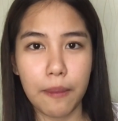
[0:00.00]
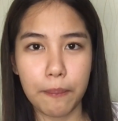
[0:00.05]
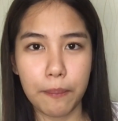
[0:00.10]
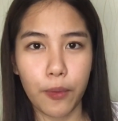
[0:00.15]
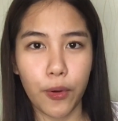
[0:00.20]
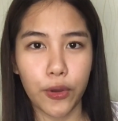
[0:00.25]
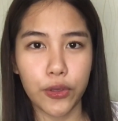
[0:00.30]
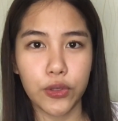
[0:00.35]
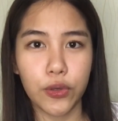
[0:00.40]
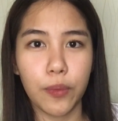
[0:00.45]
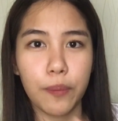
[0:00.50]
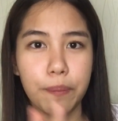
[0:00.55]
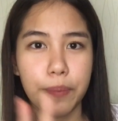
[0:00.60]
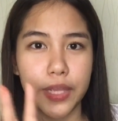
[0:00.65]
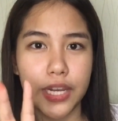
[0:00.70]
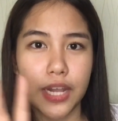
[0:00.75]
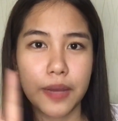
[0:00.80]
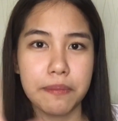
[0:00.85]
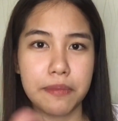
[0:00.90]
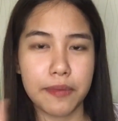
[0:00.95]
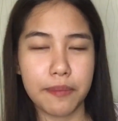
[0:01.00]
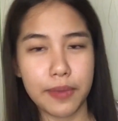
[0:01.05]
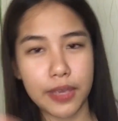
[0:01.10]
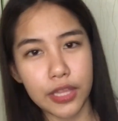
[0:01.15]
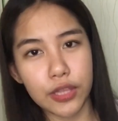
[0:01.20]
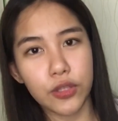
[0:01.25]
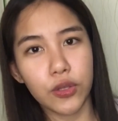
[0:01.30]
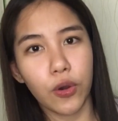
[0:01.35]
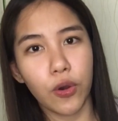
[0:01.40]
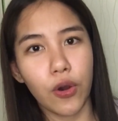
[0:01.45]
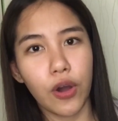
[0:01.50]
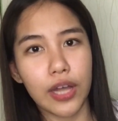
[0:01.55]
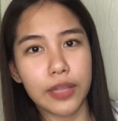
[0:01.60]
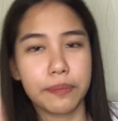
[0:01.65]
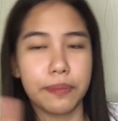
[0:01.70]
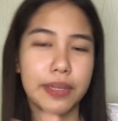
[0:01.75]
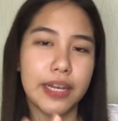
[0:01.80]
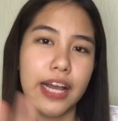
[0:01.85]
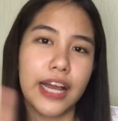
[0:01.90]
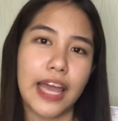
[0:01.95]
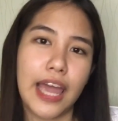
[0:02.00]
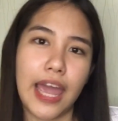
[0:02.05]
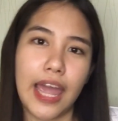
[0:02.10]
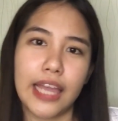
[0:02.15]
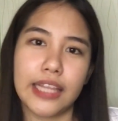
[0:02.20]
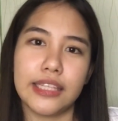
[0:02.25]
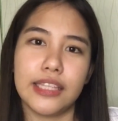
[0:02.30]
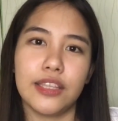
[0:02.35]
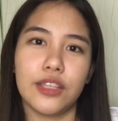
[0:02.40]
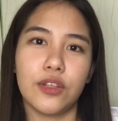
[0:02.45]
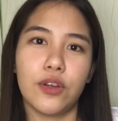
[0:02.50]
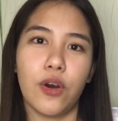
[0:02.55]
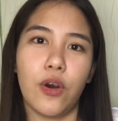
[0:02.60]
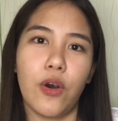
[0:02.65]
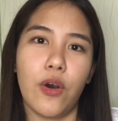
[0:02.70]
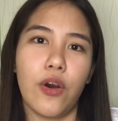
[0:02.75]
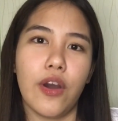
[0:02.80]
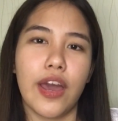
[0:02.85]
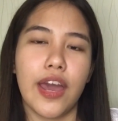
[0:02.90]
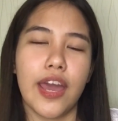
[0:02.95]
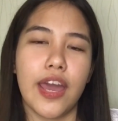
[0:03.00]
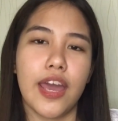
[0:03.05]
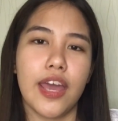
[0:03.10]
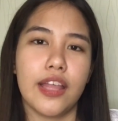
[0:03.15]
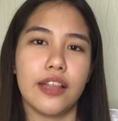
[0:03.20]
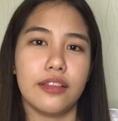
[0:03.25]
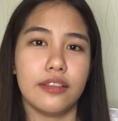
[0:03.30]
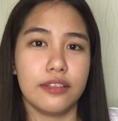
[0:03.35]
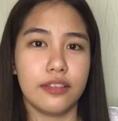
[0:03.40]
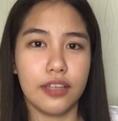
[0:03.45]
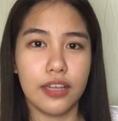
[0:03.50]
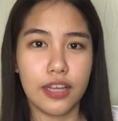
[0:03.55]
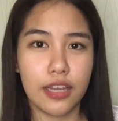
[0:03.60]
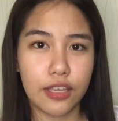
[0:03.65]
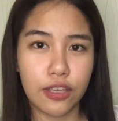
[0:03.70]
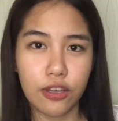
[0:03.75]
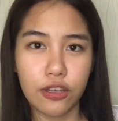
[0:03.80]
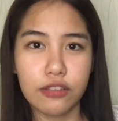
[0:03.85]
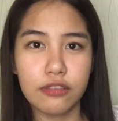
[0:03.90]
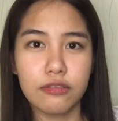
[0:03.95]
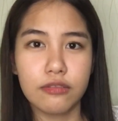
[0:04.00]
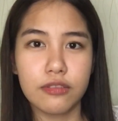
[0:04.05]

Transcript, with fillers: po yung pinang-video ko at pinang-edit ko. And, yun.